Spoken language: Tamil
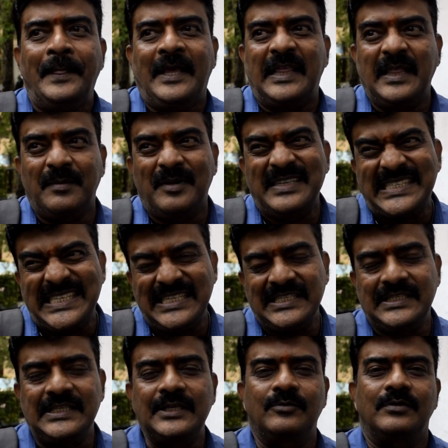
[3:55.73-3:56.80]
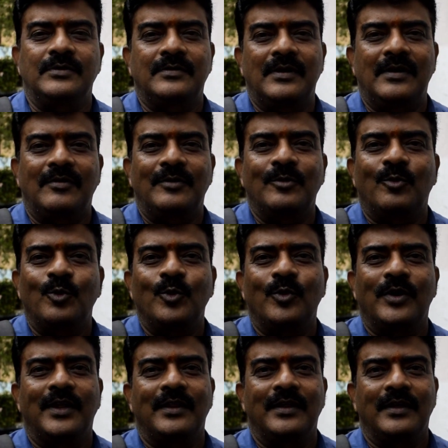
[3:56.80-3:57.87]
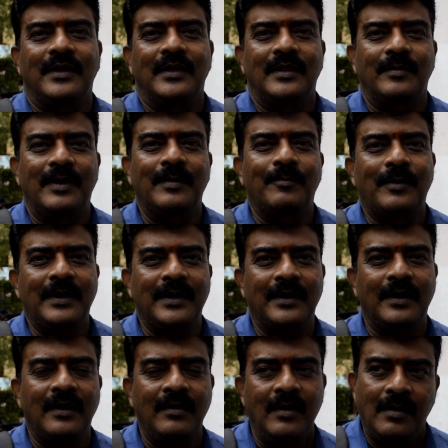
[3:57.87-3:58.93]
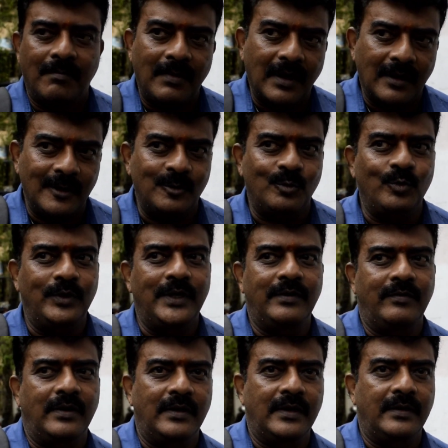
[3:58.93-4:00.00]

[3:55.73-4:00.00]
இந்த மாதிரி சீன் சீக்வன்ஸில் வந்து கொண்டு வராதிங்க இந்த மாதிரிலாம் பண்ணிங்கன்னா மக்கள் தூங்கிடுவாங்க